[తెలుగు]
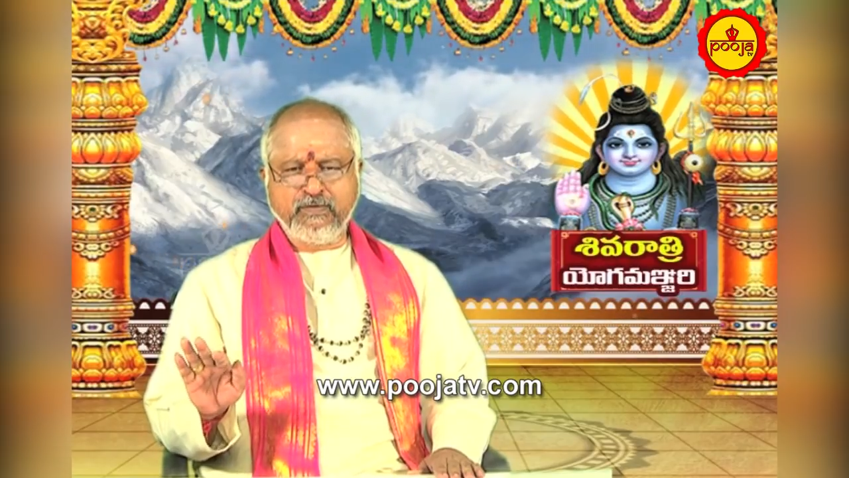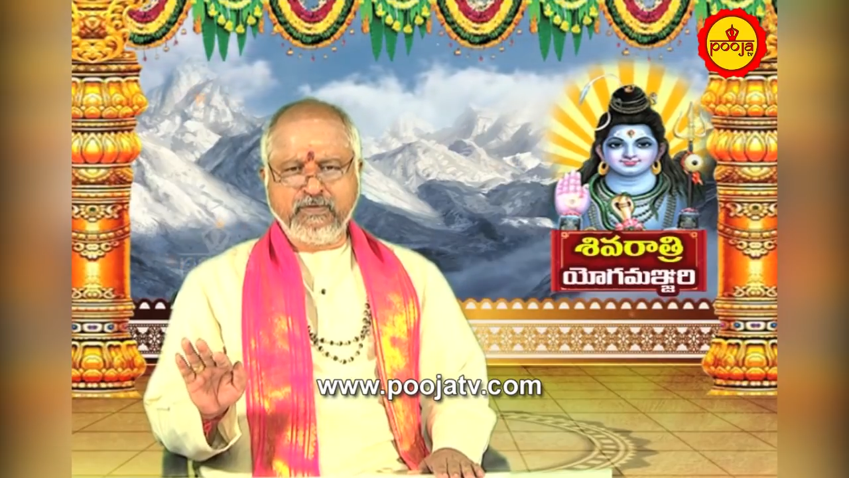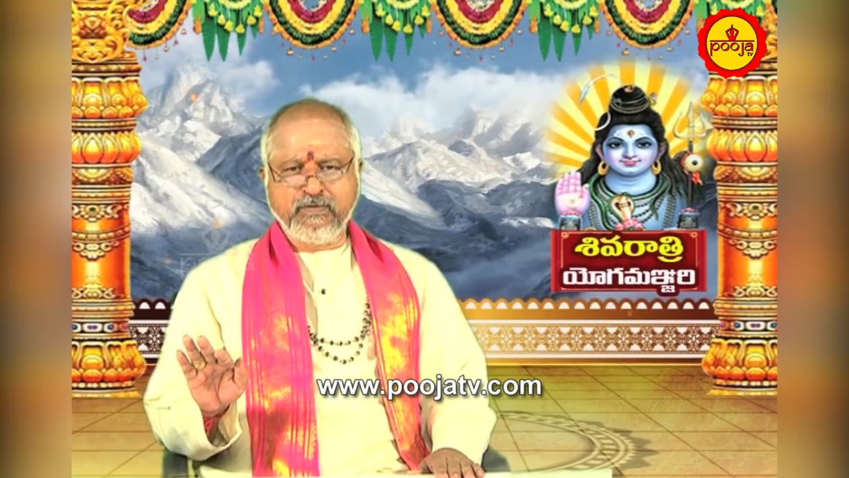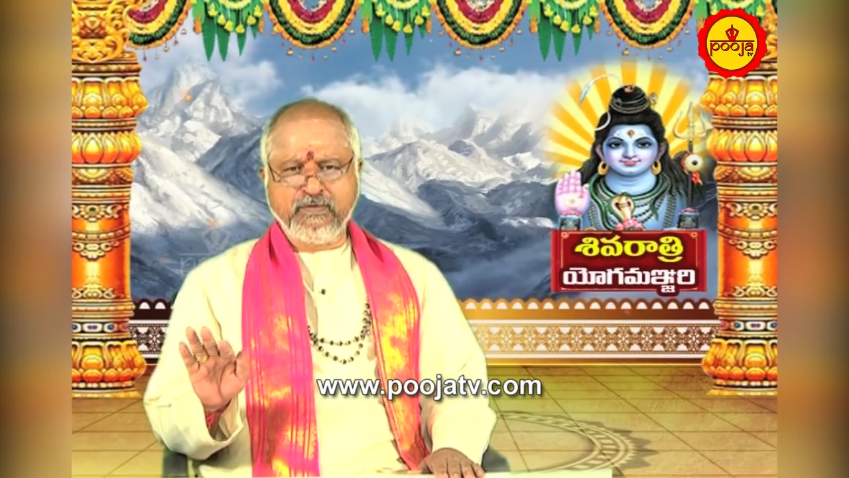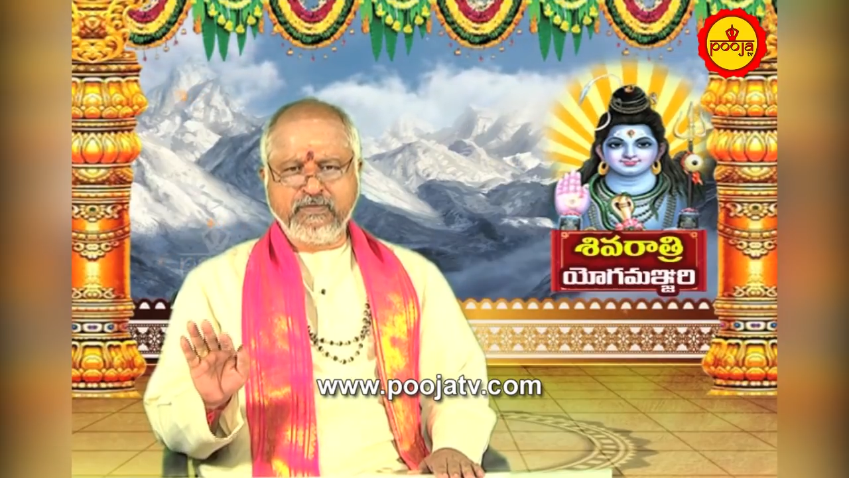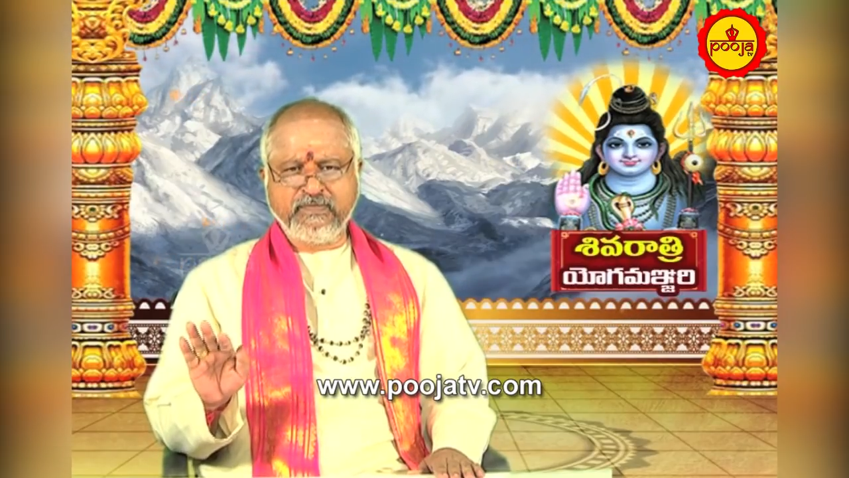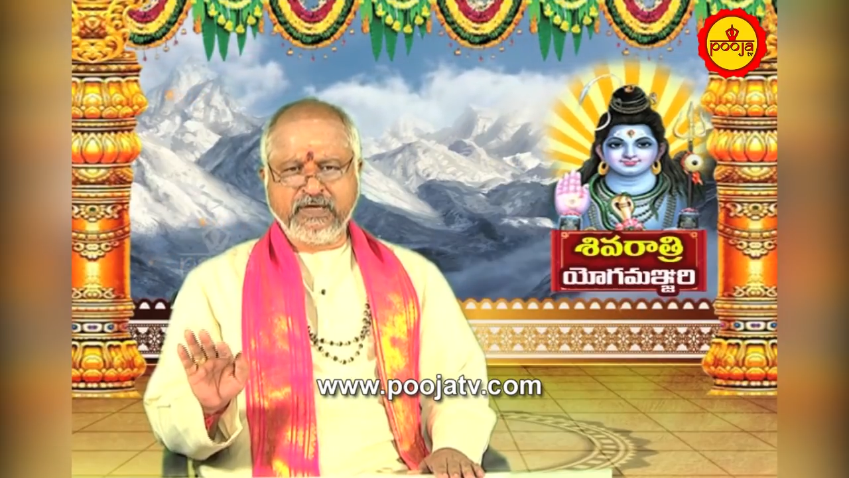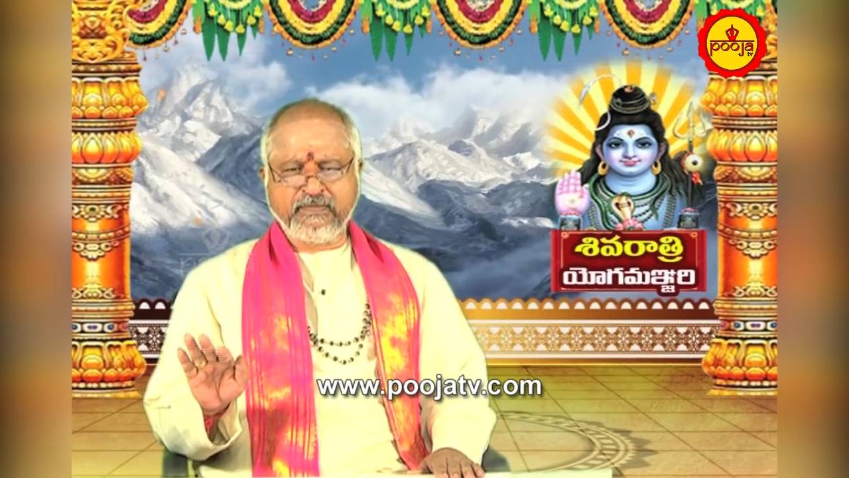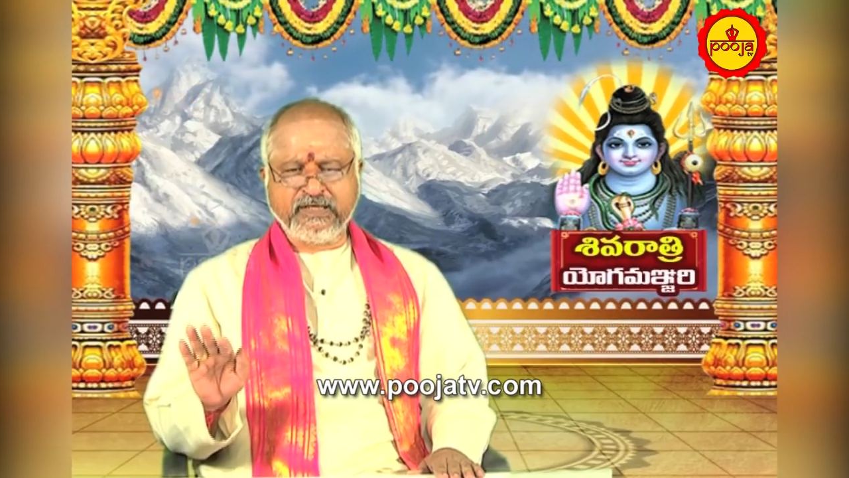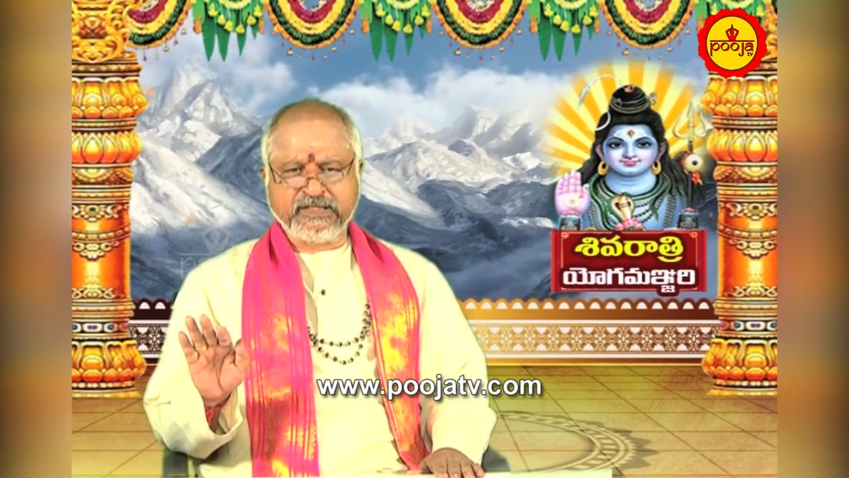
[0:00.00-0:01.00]
ఓం
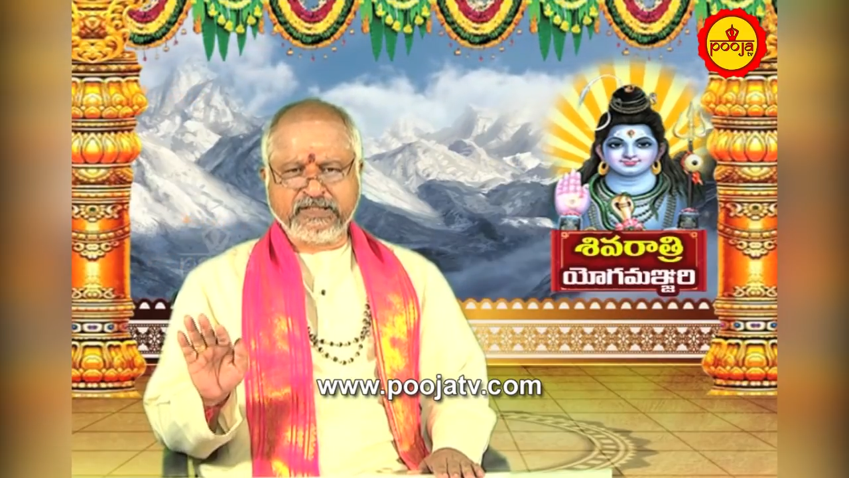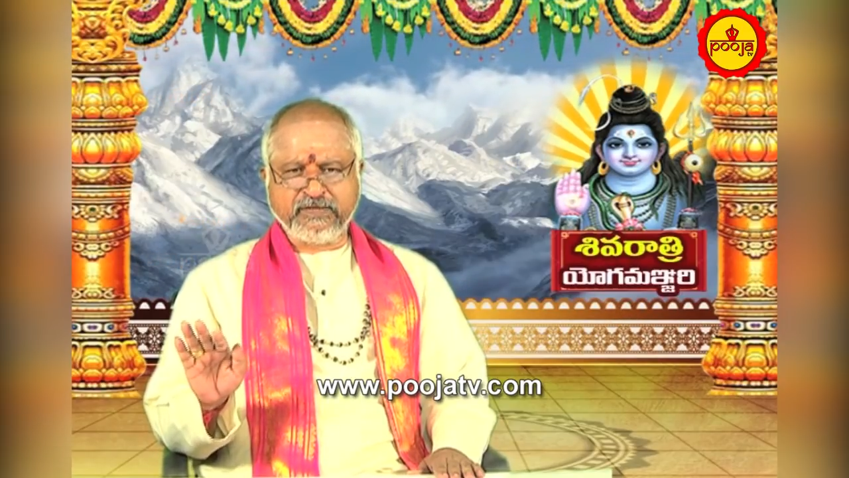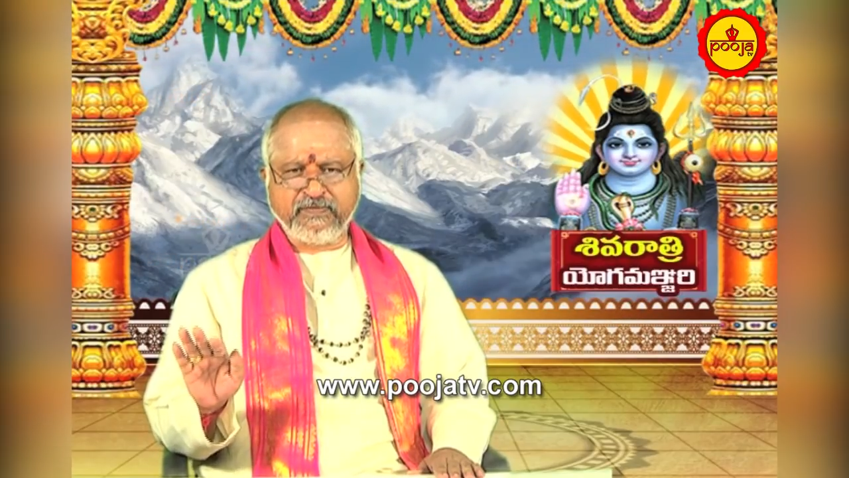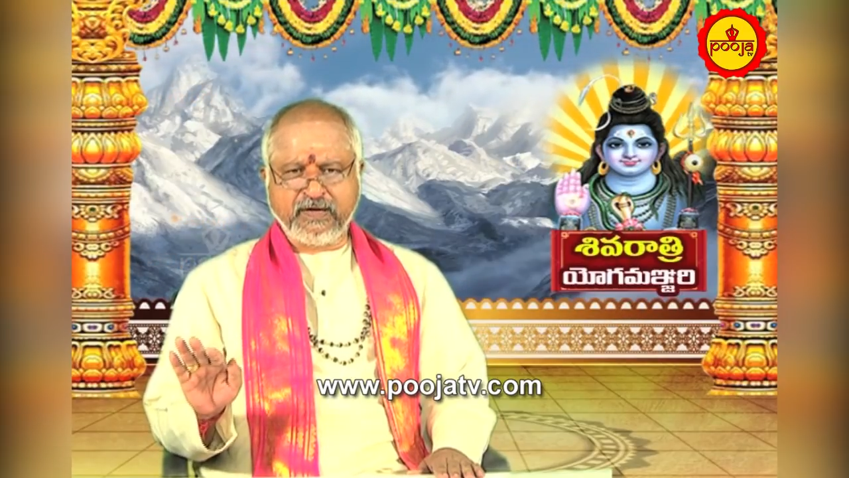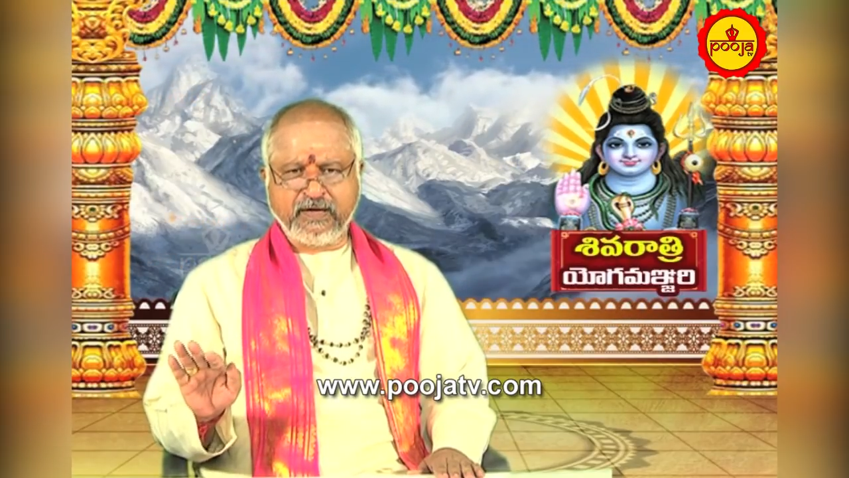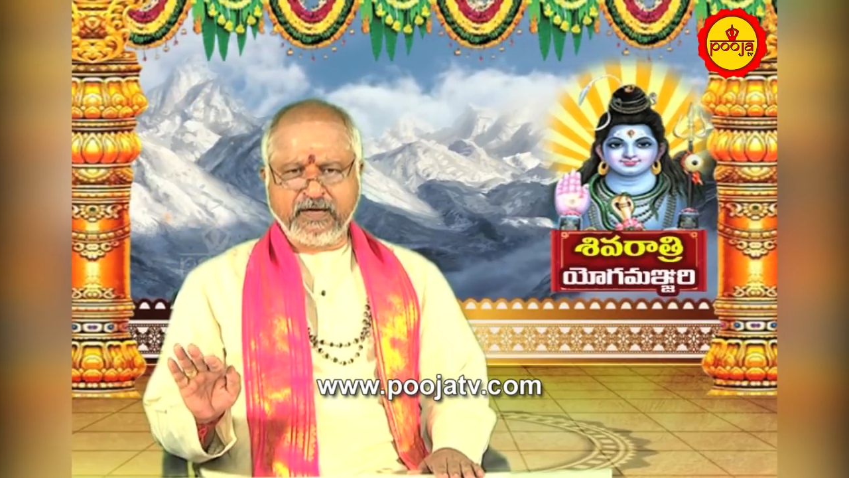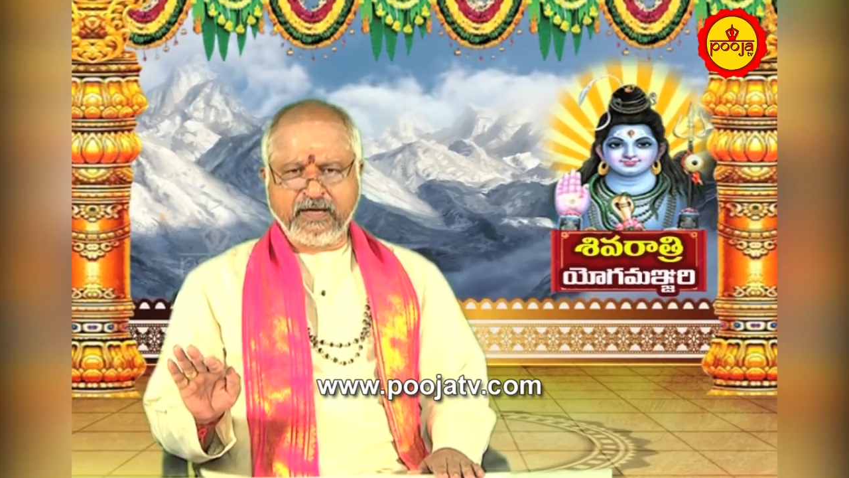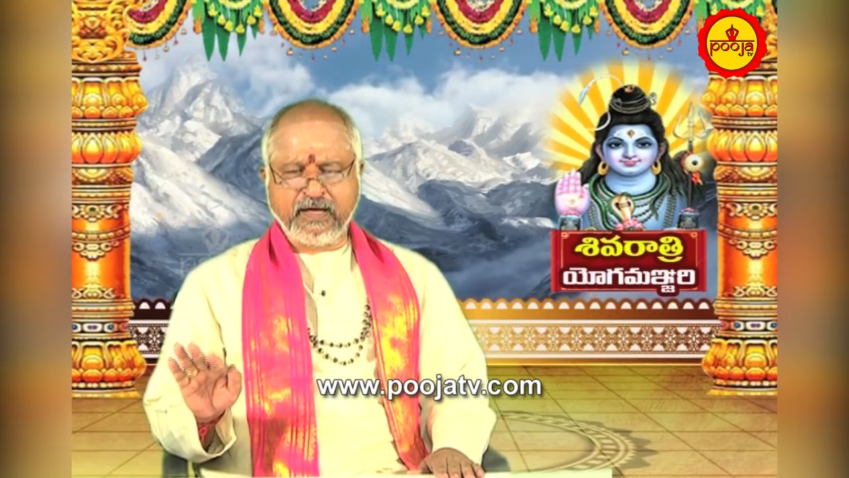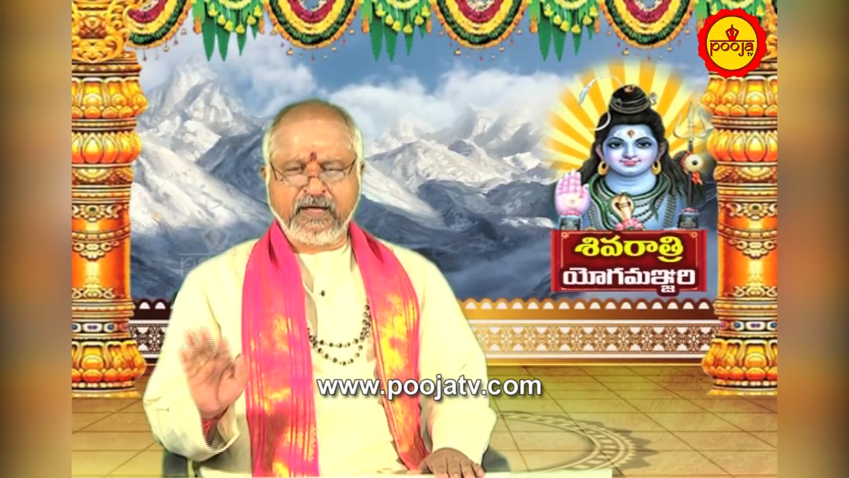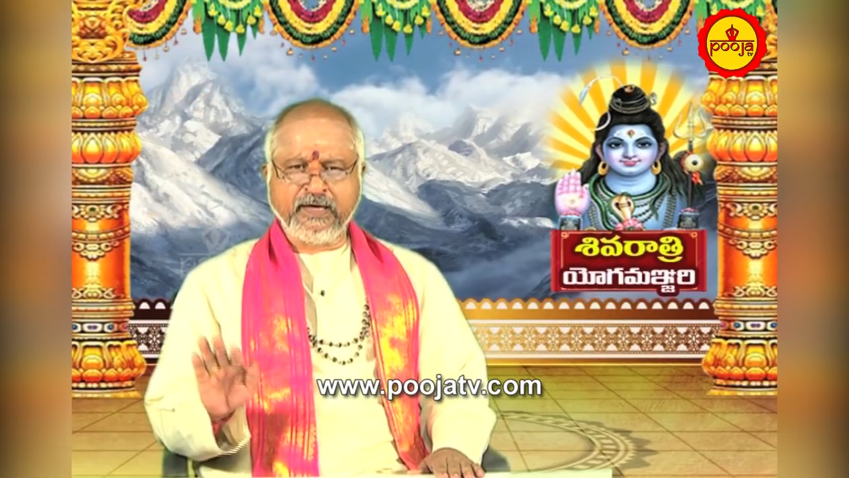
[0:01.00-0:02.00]
నమ శివాయ